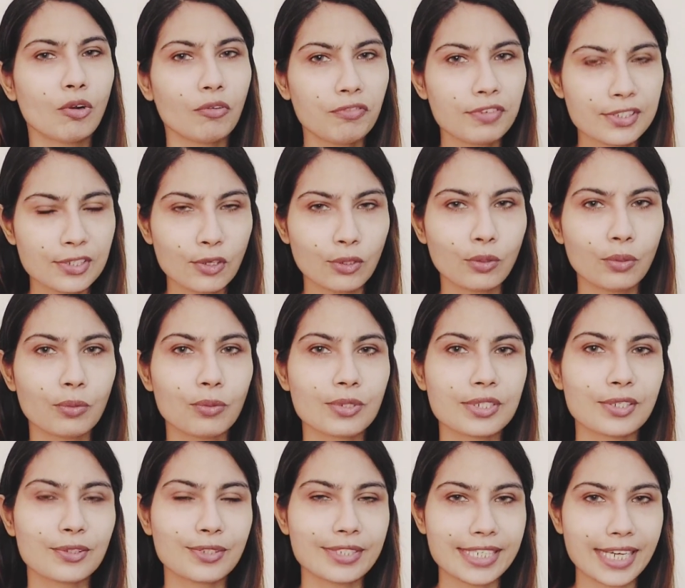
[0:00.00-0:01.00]
ऑफिस के लोगों
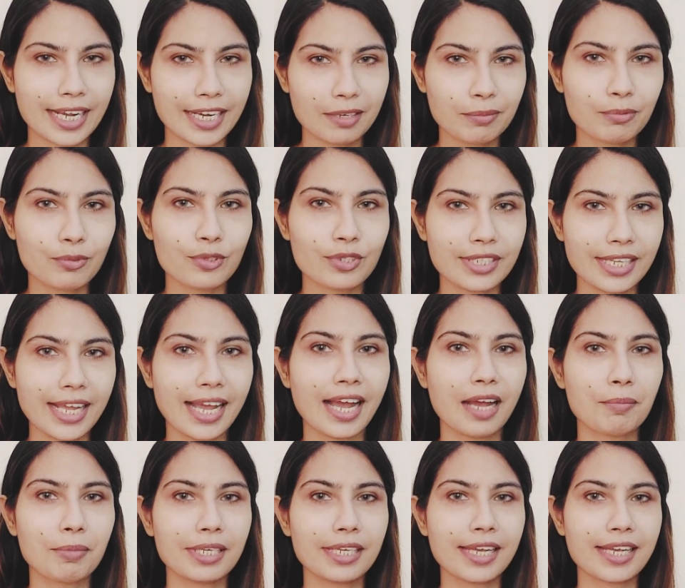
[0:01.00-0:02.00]
से तो जाके पूछते हैं
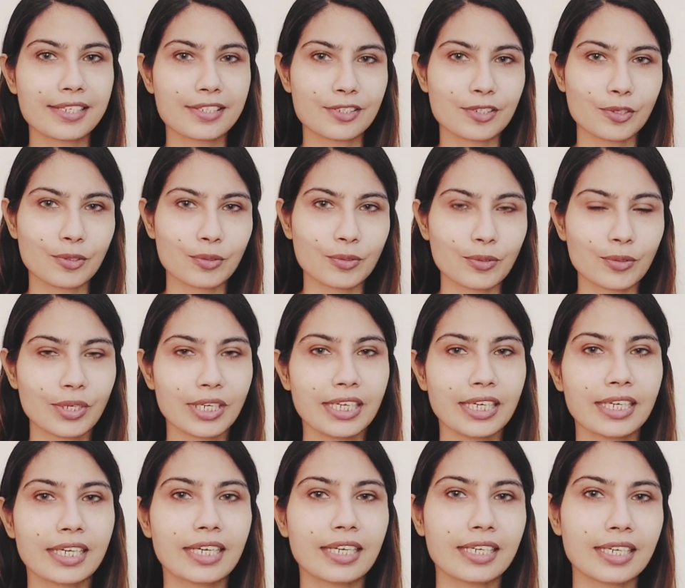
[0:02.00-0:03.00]
हाँ भाई कैसे हो
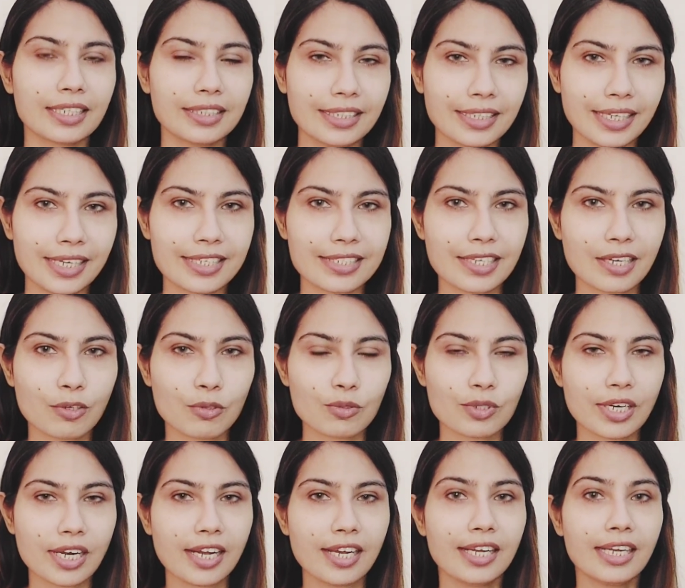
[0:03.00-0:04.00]
कल का दिन कैसा
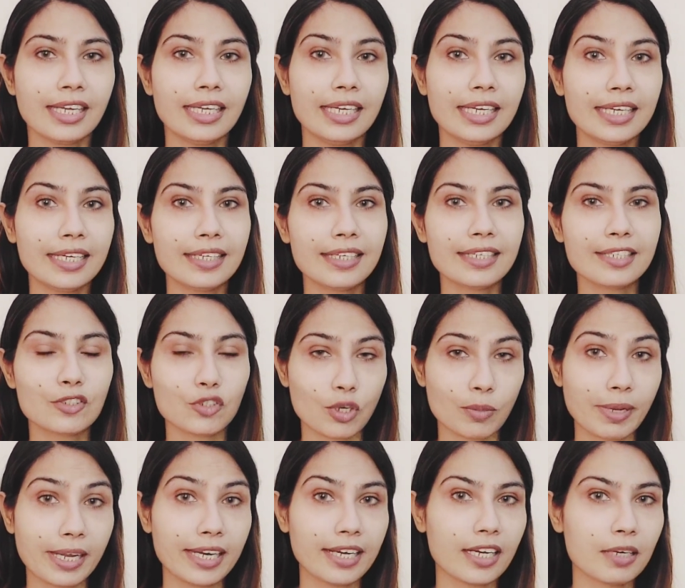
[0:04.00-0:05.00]
गुजरा लेकिन जो
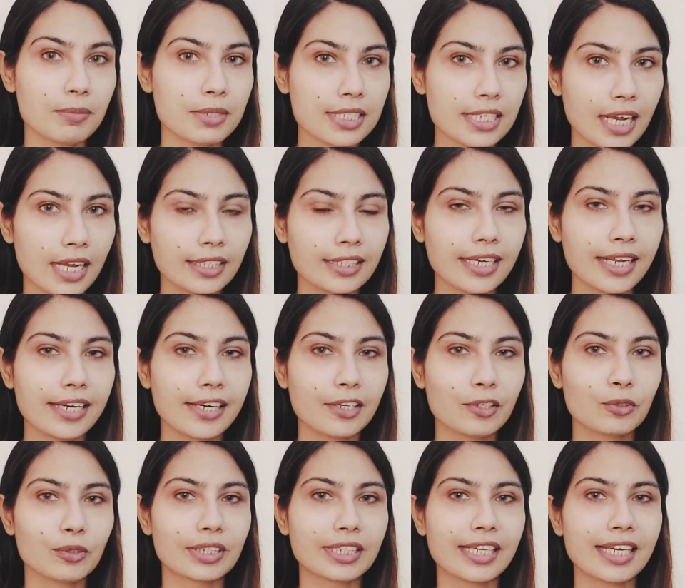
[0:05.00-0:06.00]
हमारे घर में साथ रह
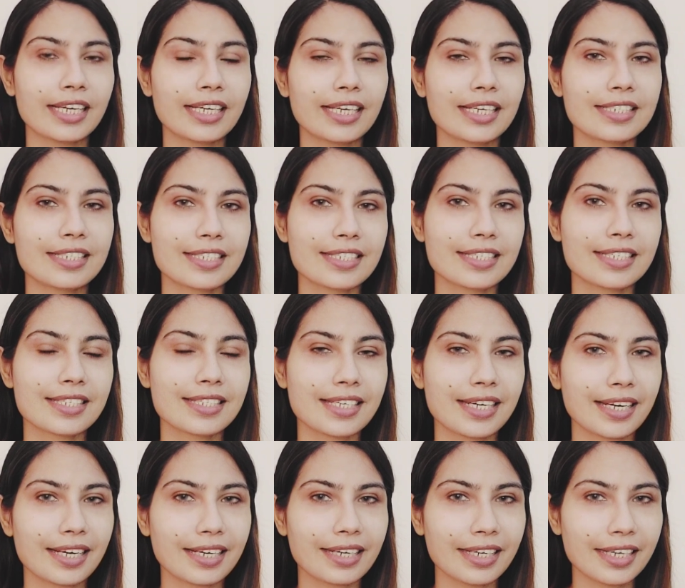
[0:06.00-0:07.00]
रहे होते हैं या जिनसे
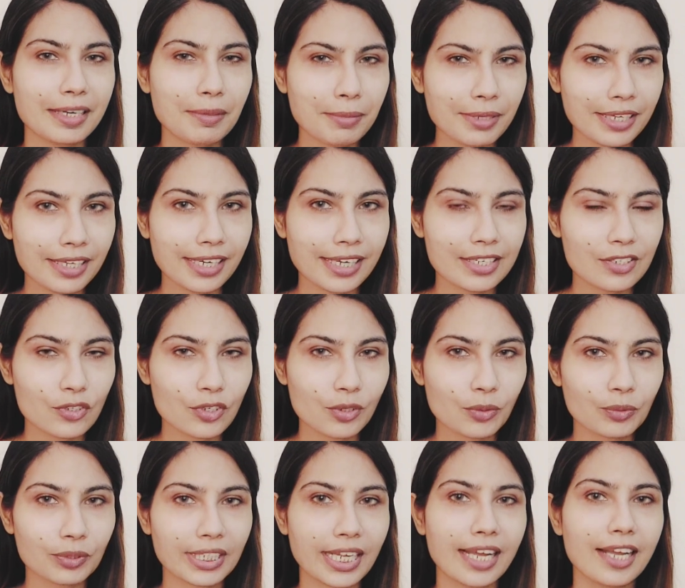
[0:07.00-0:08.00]
ज़रा करीबी रिलेशन
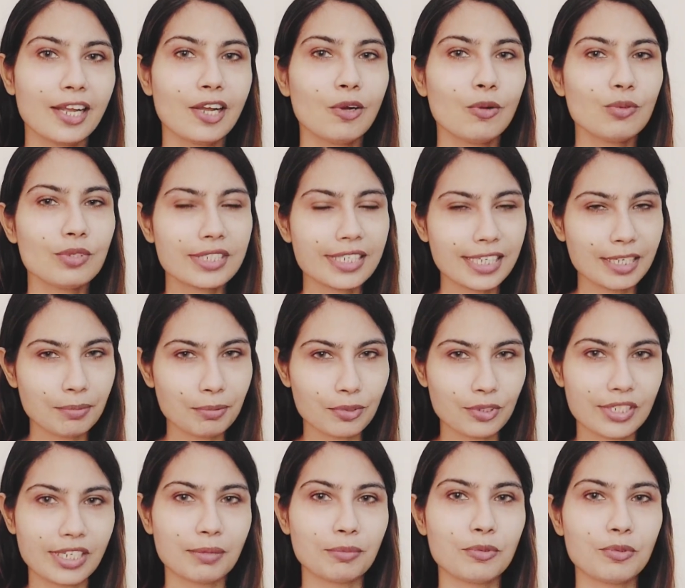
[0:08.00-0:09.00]
होता है उनसे ये
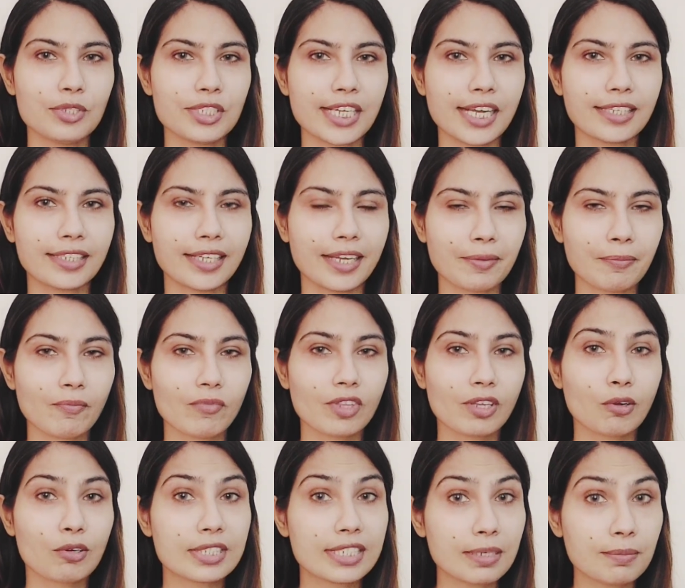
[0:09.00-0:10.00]
पूछना भूल जाते
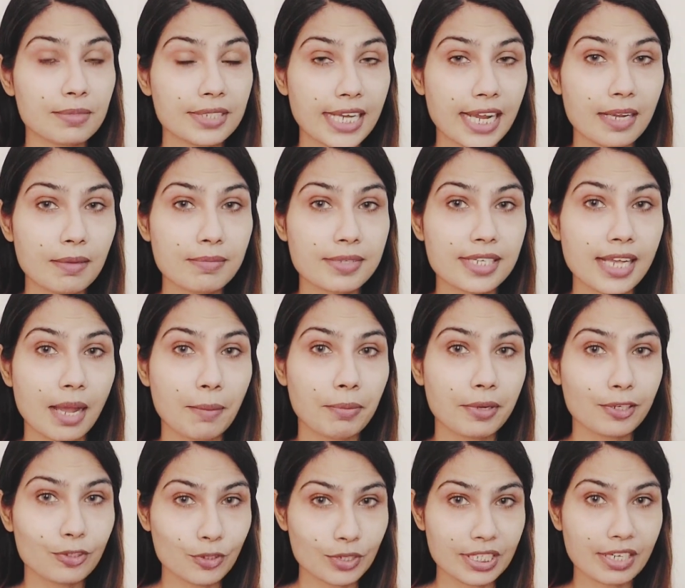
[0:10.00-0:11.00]
हैं और समटाइम्स
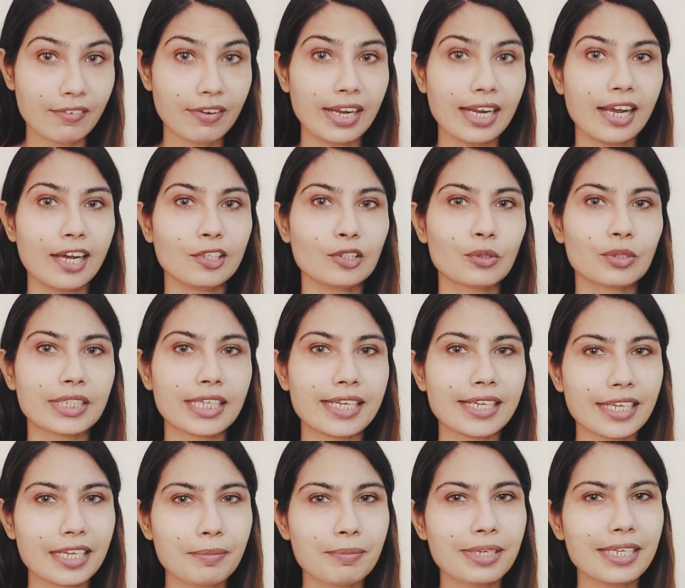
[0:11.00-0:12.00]
आपके जो सवाल होते
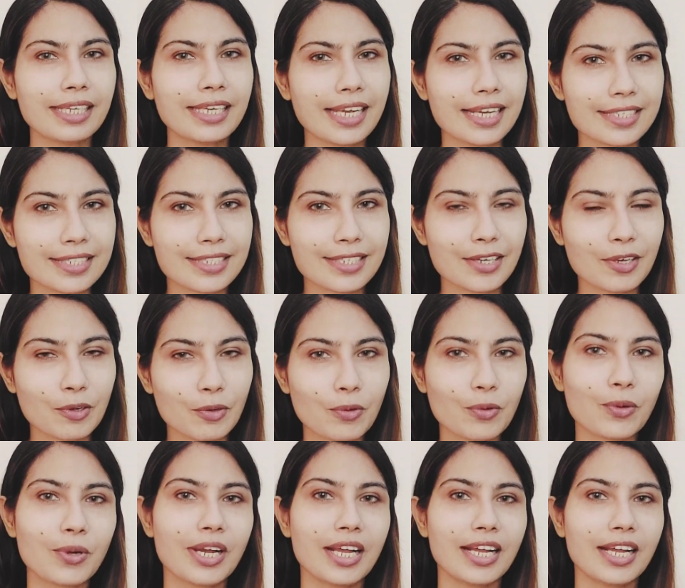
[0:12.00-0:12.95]
हैं कि भाई कैसे हो